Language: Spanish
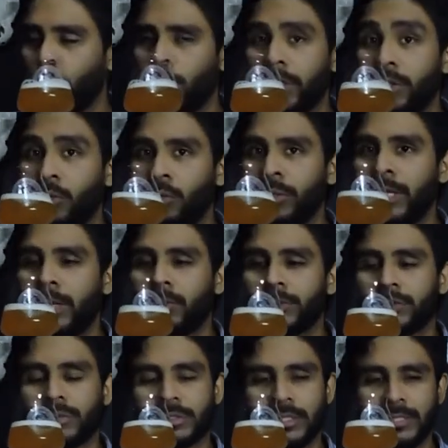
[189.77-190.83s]
no inunda
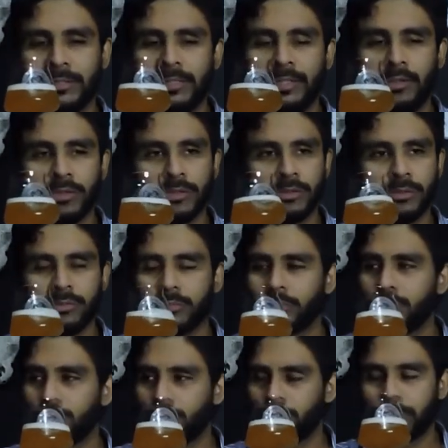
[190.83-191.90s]
nuestros sentidos
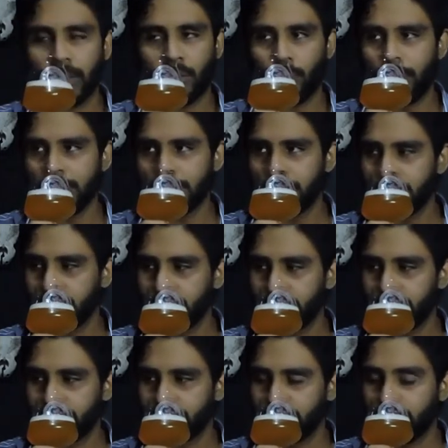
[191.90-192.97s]
con, con sus aromas,
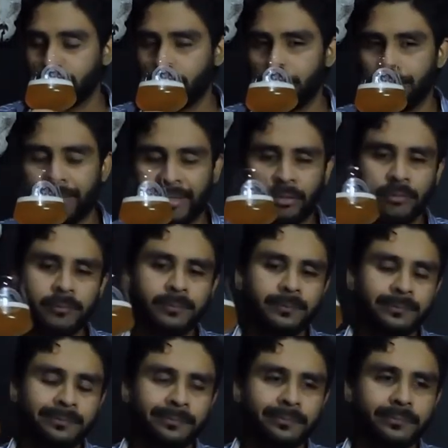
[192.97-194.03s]

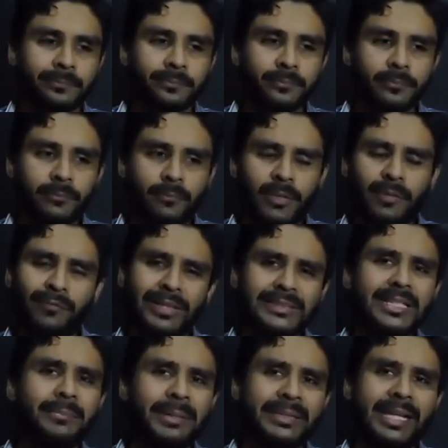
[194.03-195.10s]
pero
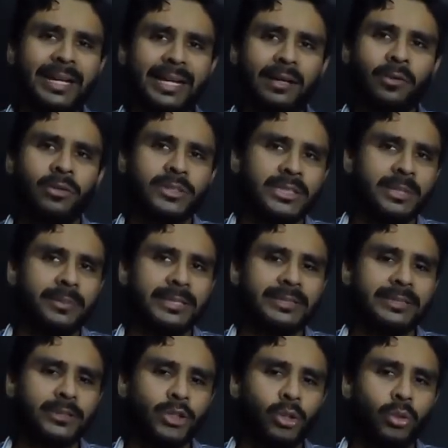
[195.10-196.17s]
fácilmente
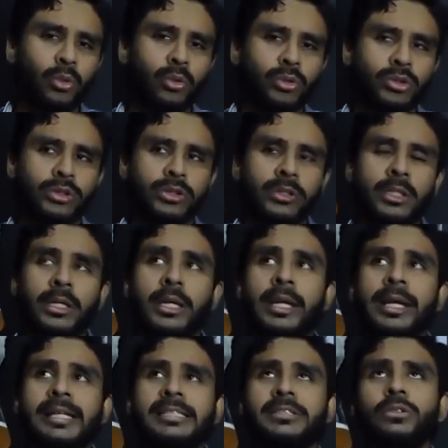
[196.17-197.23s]
reconocibles estos,
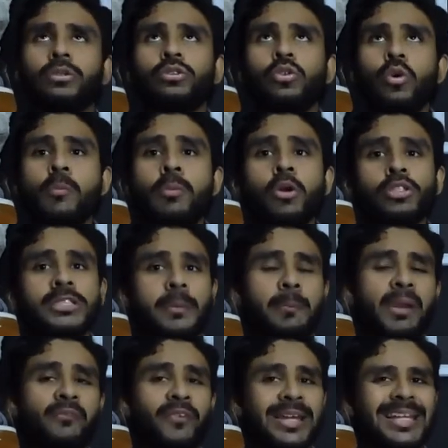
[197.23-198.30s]
estos lúpulos
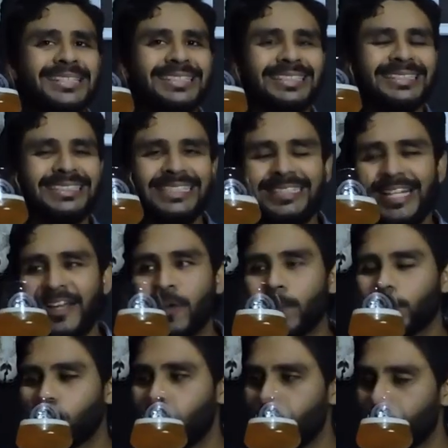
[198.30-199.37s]
de perfiles
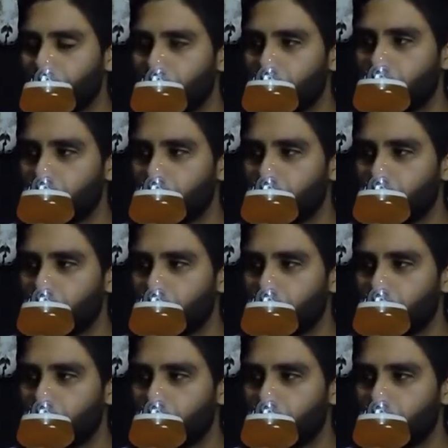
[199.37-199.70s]
cítricos.